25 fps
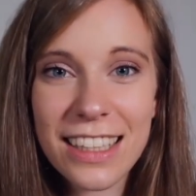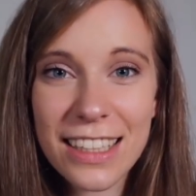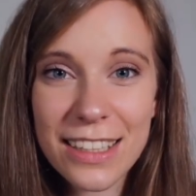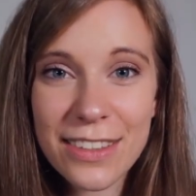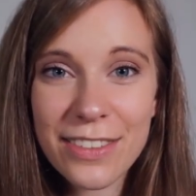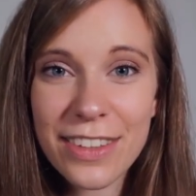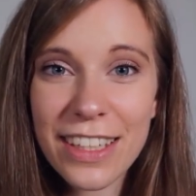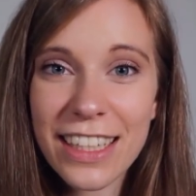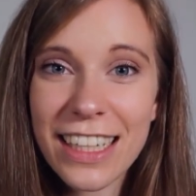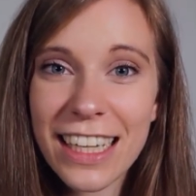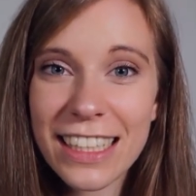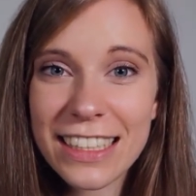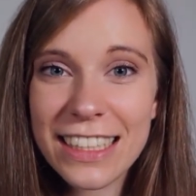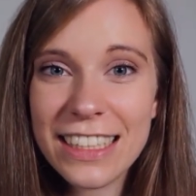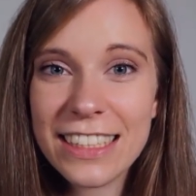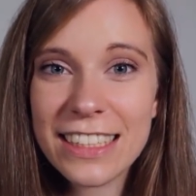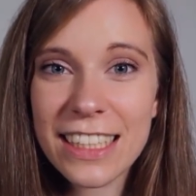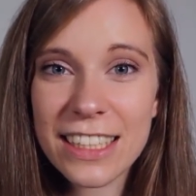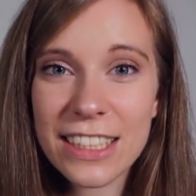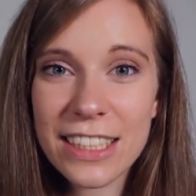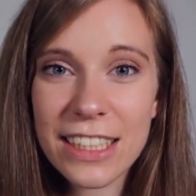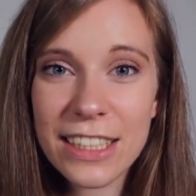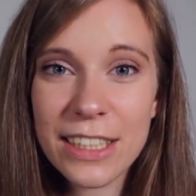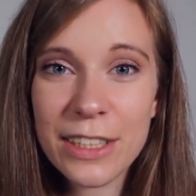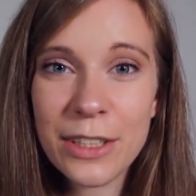Deswegen an
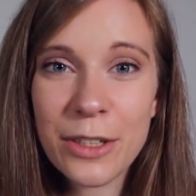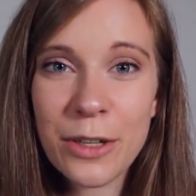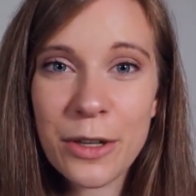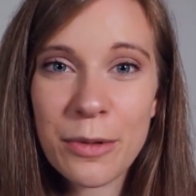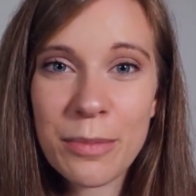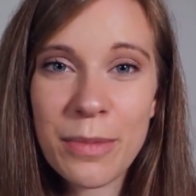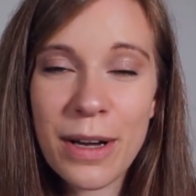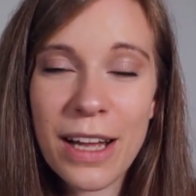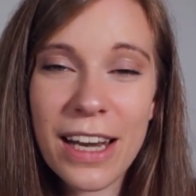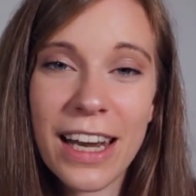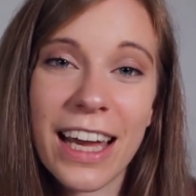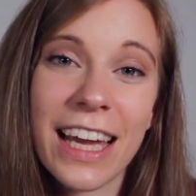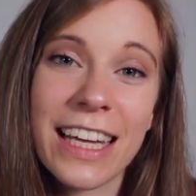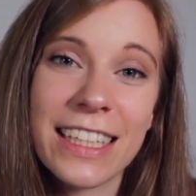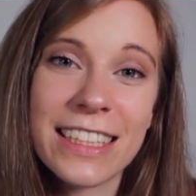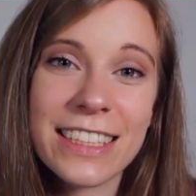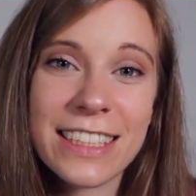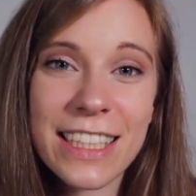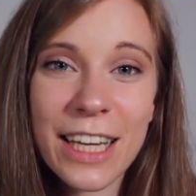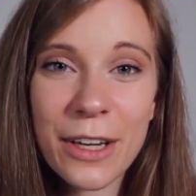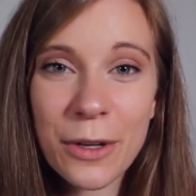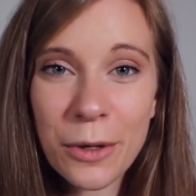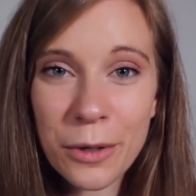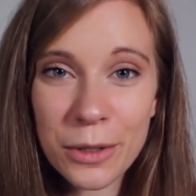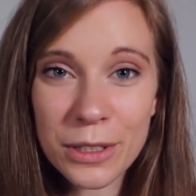dieser Stelle nochmal ein
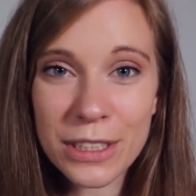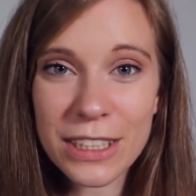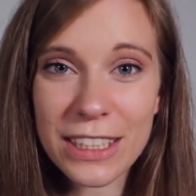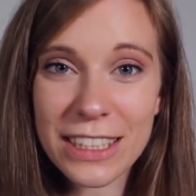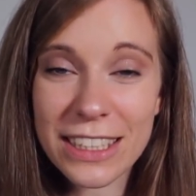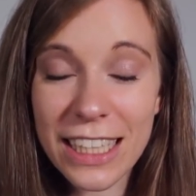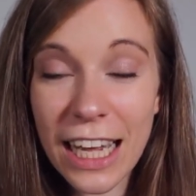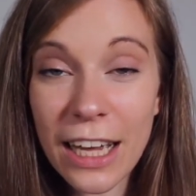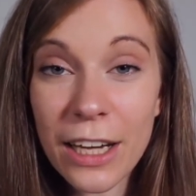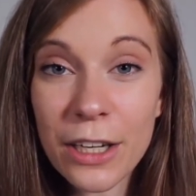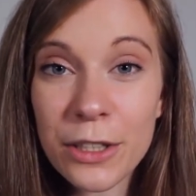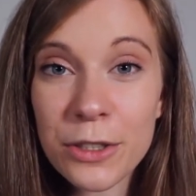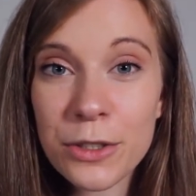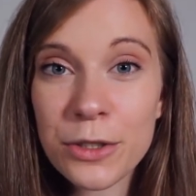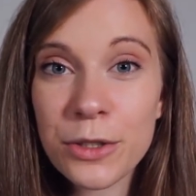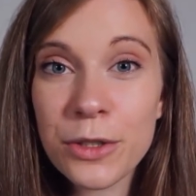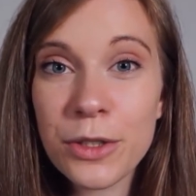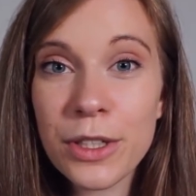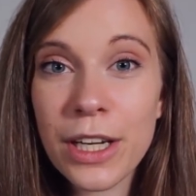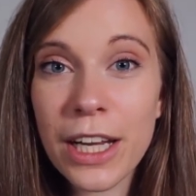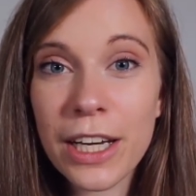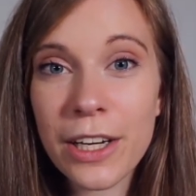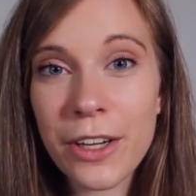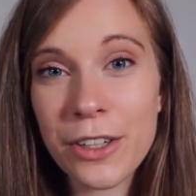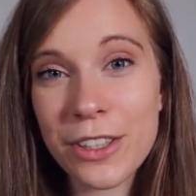sehr großes
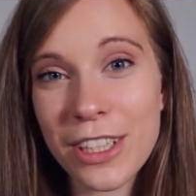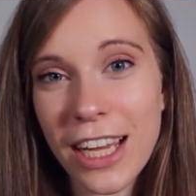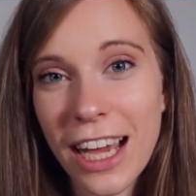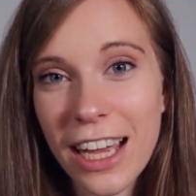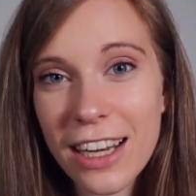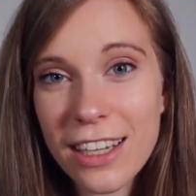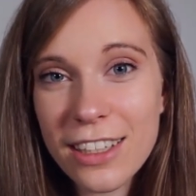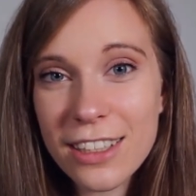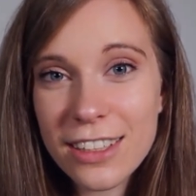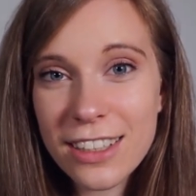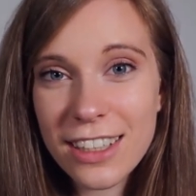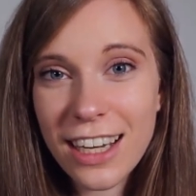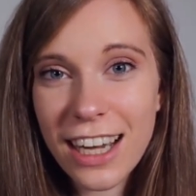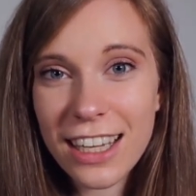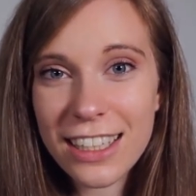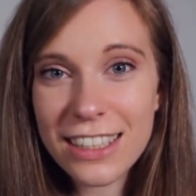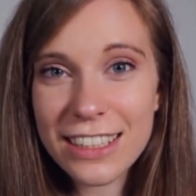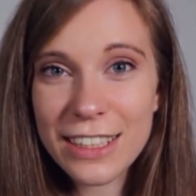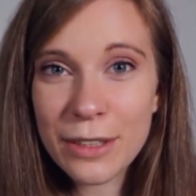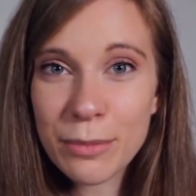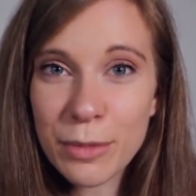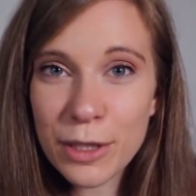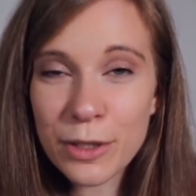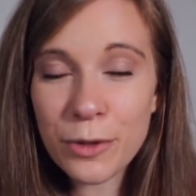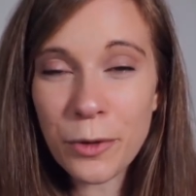Dankeschön an euch alle,
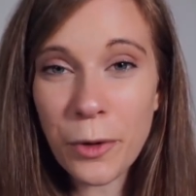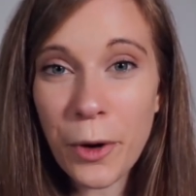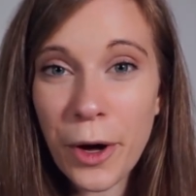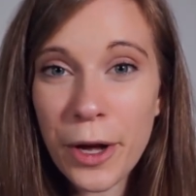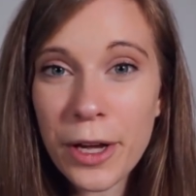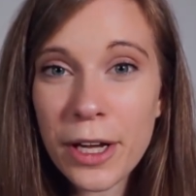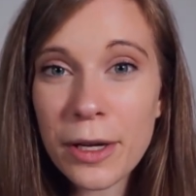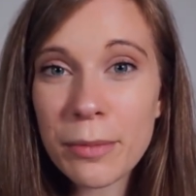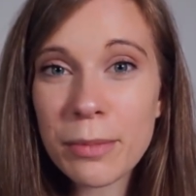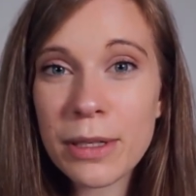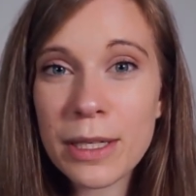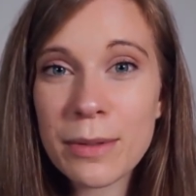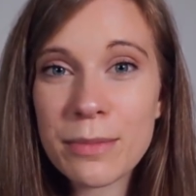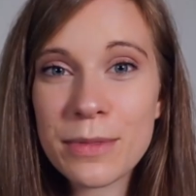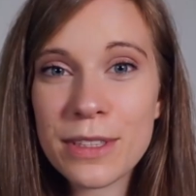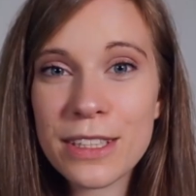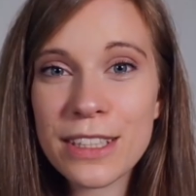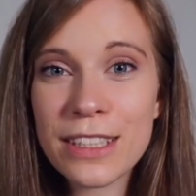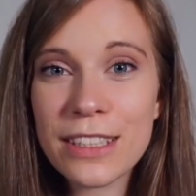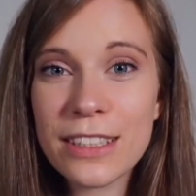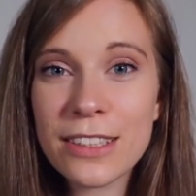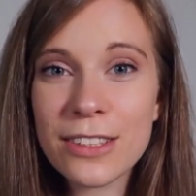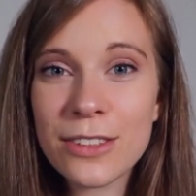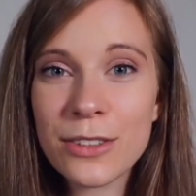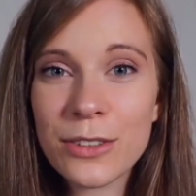alle, die mir treu geblieben
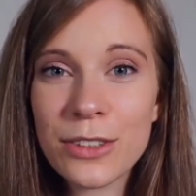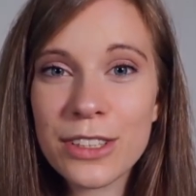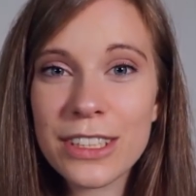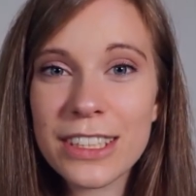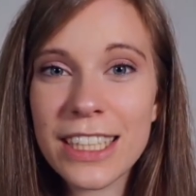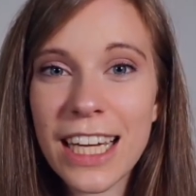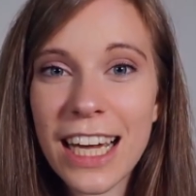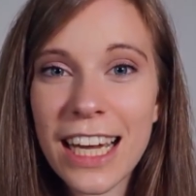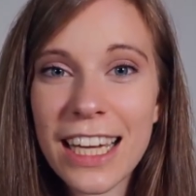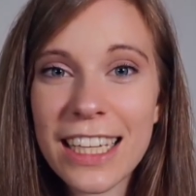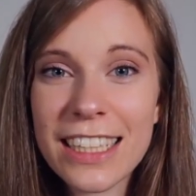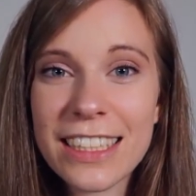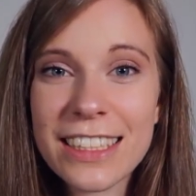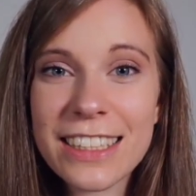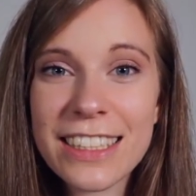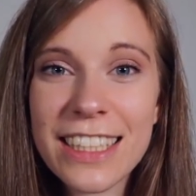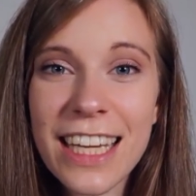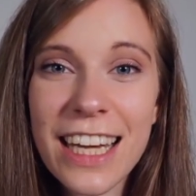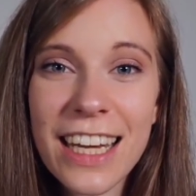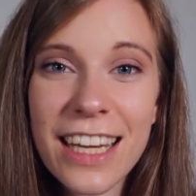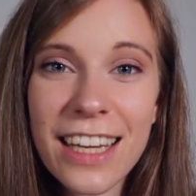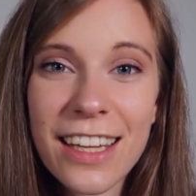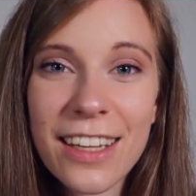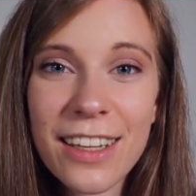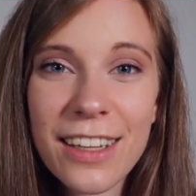sind und ein
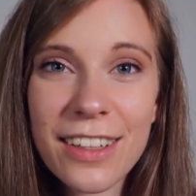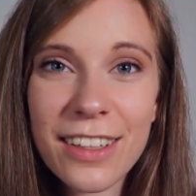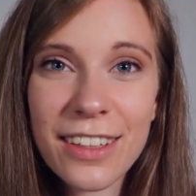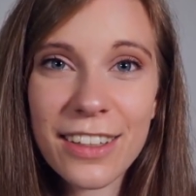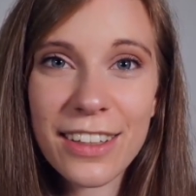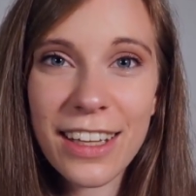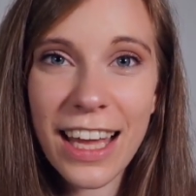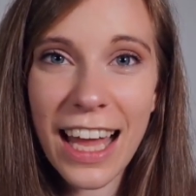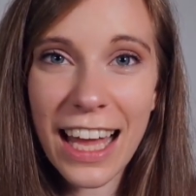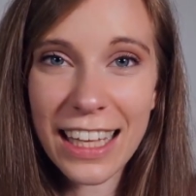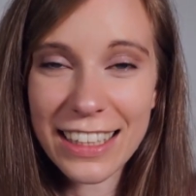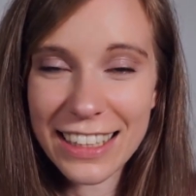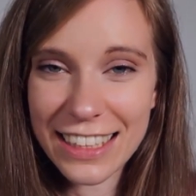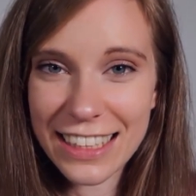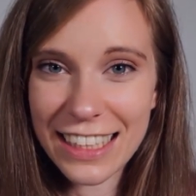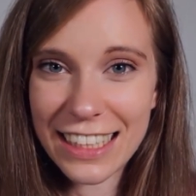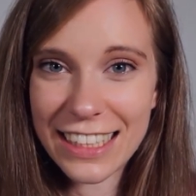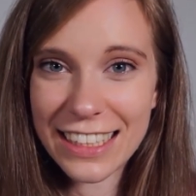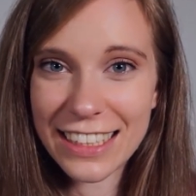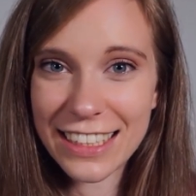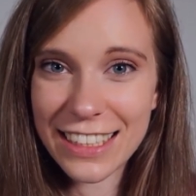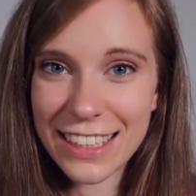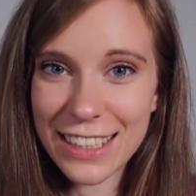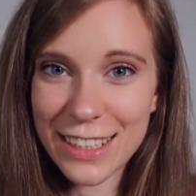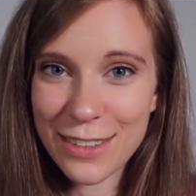sehr
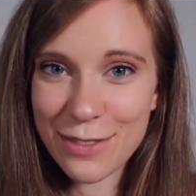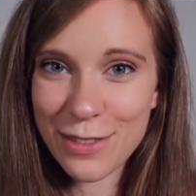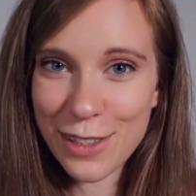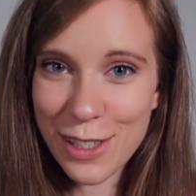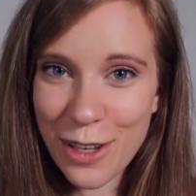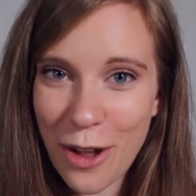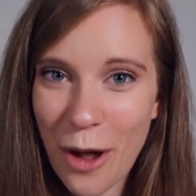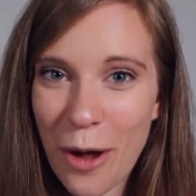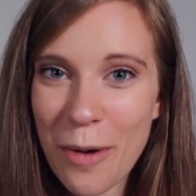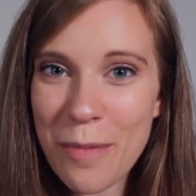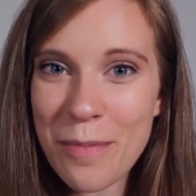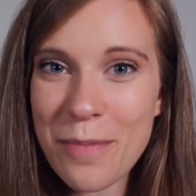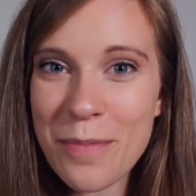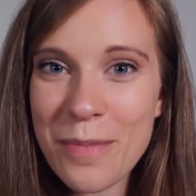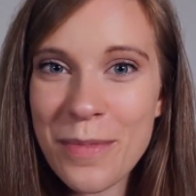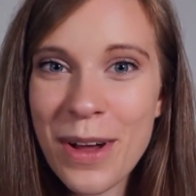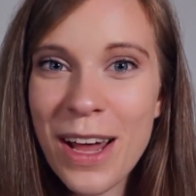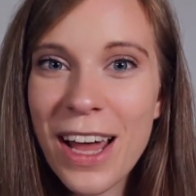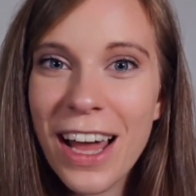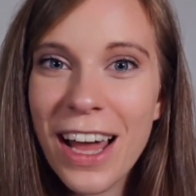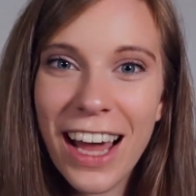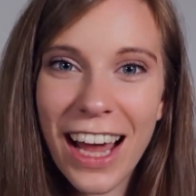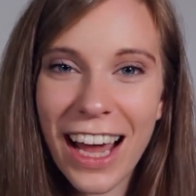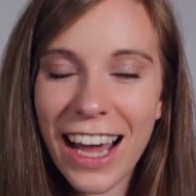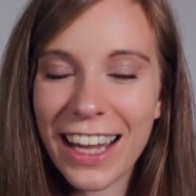herzliches Willkommen
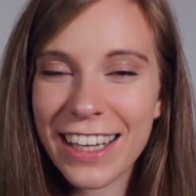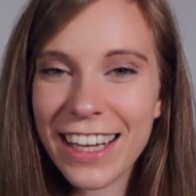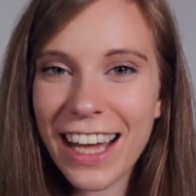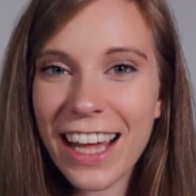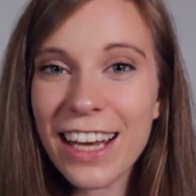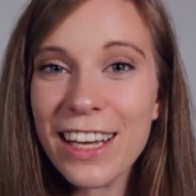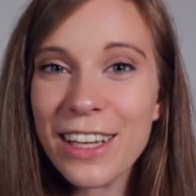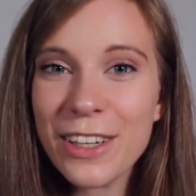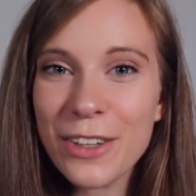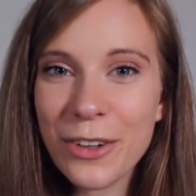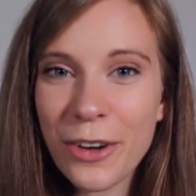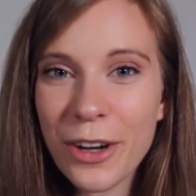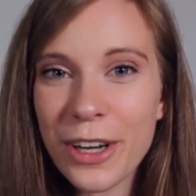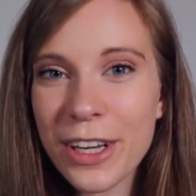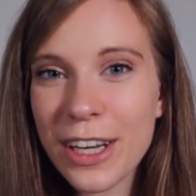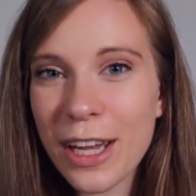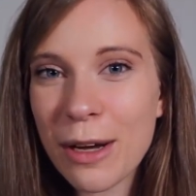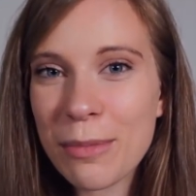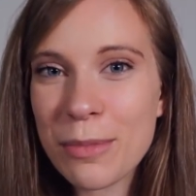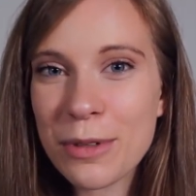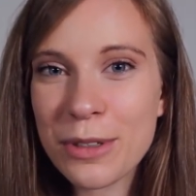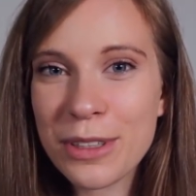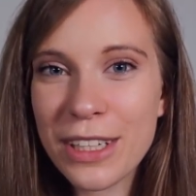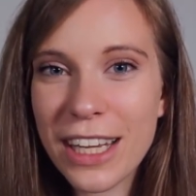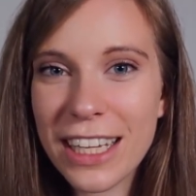an alle neuen
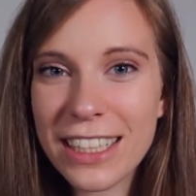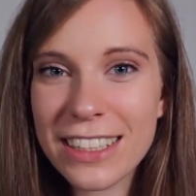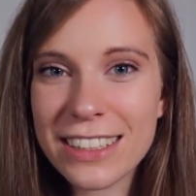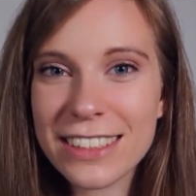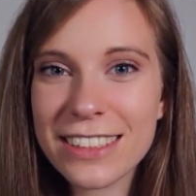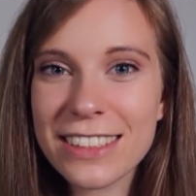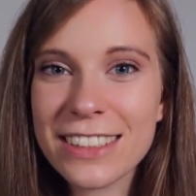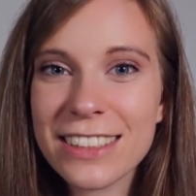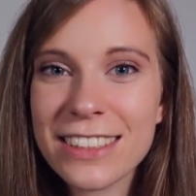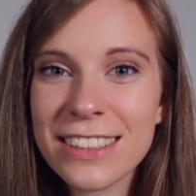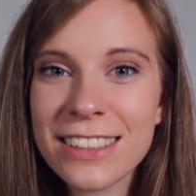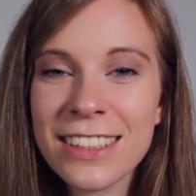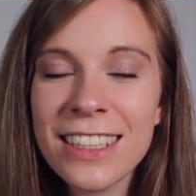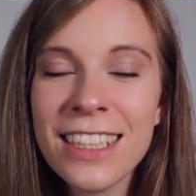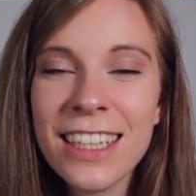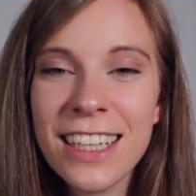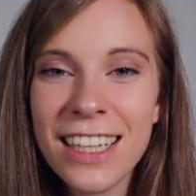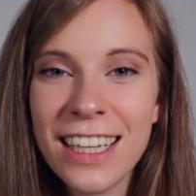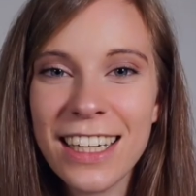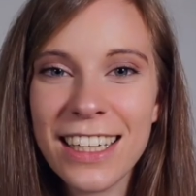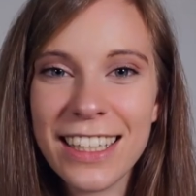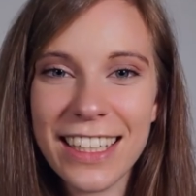Abonnenten.